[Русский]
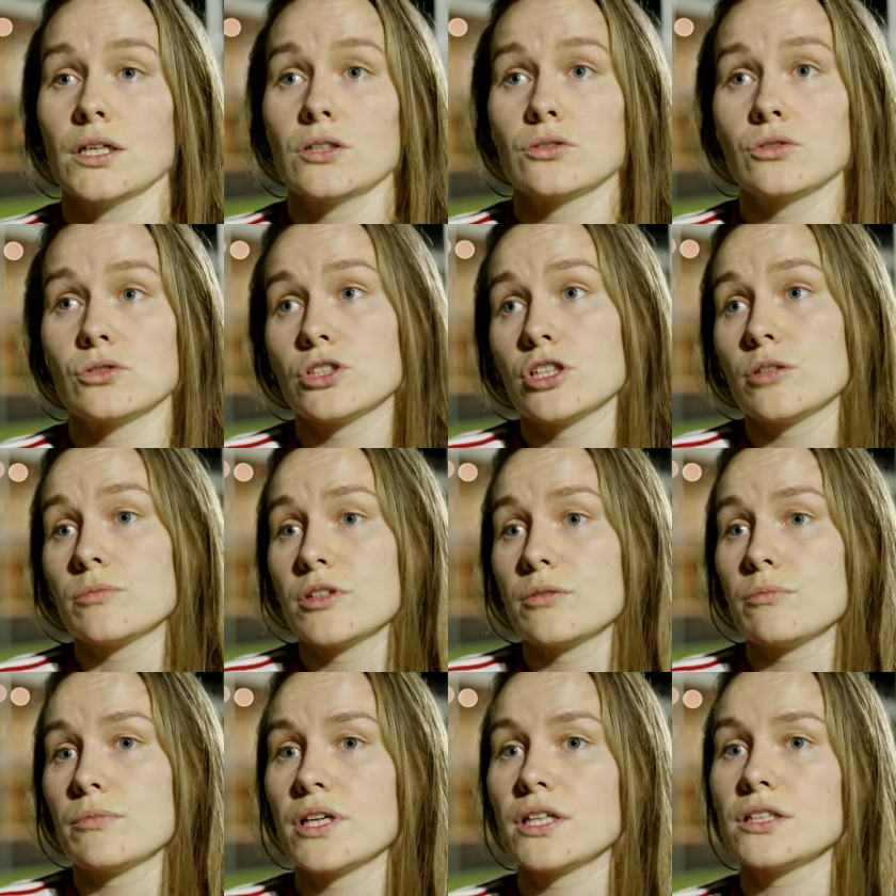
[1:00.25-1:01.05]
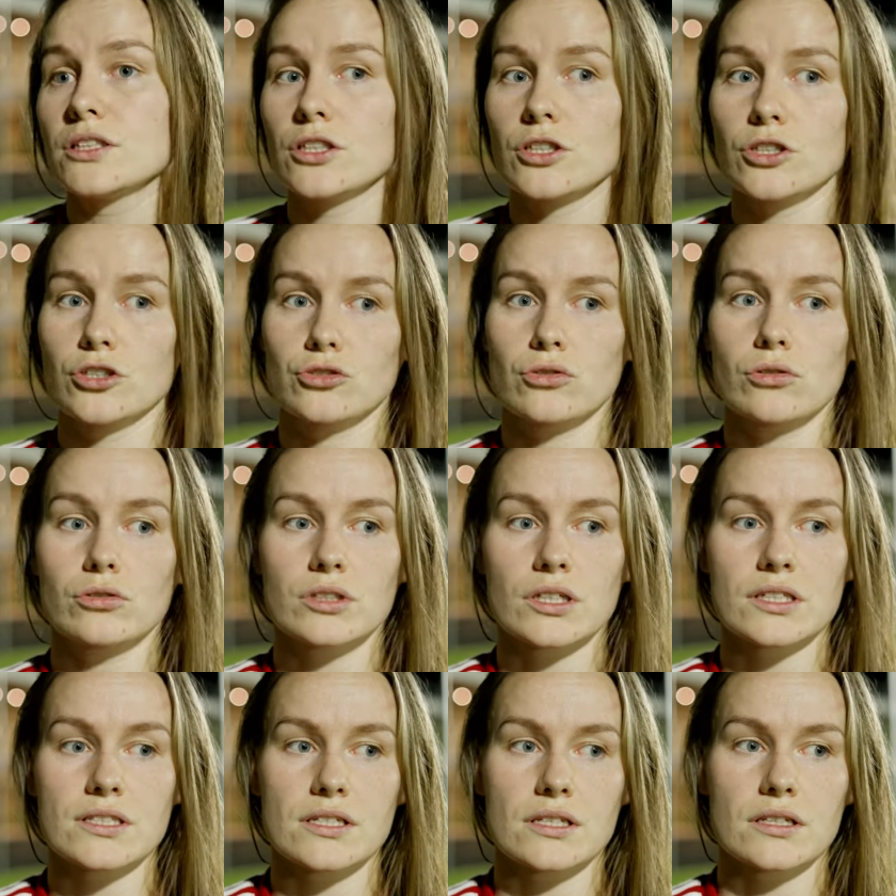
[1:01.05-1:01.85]
Но тем не менее
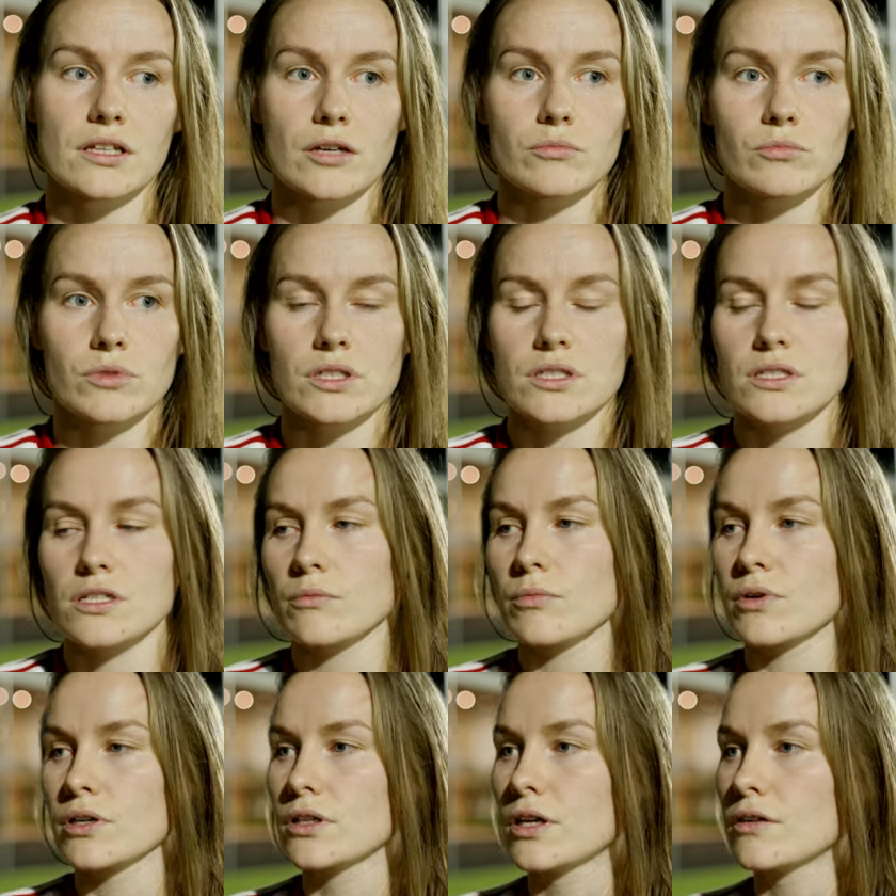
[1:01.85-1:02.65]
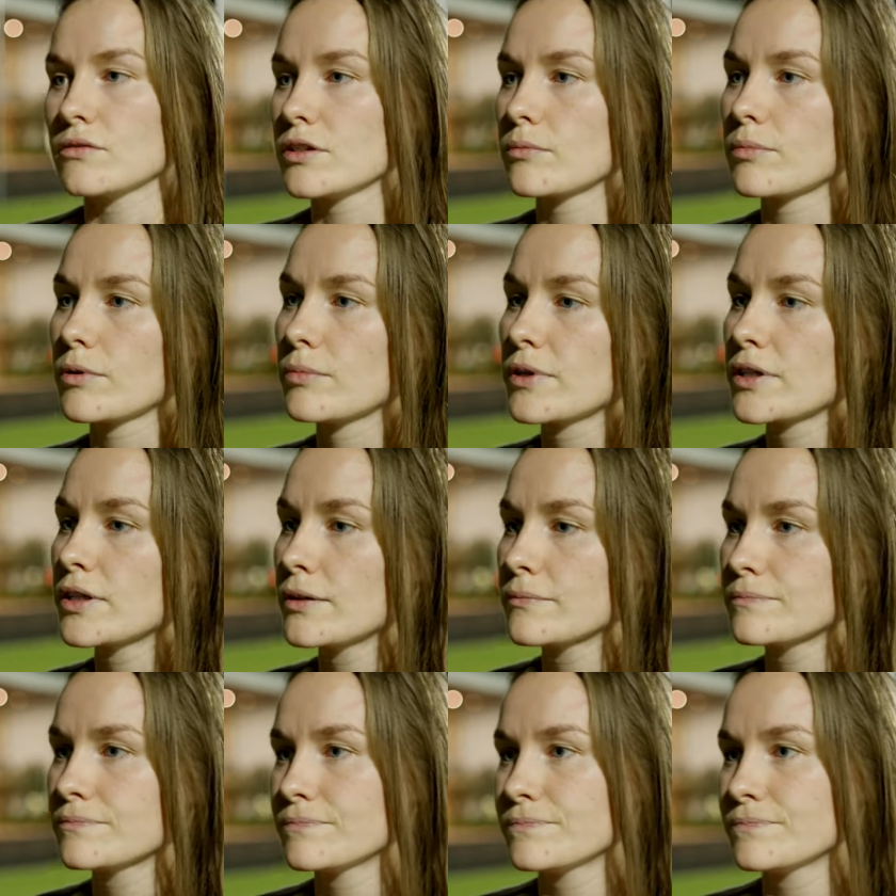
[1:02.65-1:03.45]
результат за нами, это самая главная победа.